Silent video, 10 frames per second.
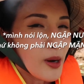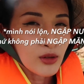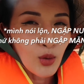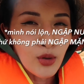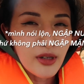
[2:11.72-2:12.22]
bảo
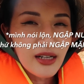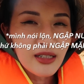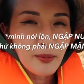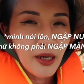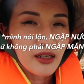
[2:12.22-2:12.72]
tồn đất
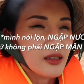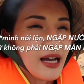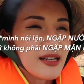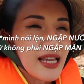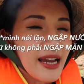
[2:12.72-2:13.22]
ngập mặn
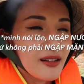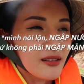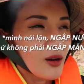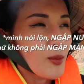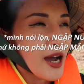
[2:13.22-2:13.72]
Láng Sen ở
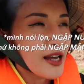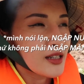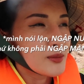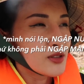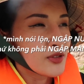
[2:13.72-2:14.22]
Long An
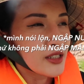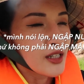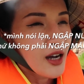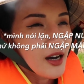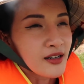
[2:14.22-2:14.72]
là bởi vì
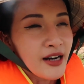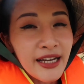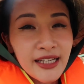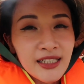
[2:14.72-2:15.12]
ở đây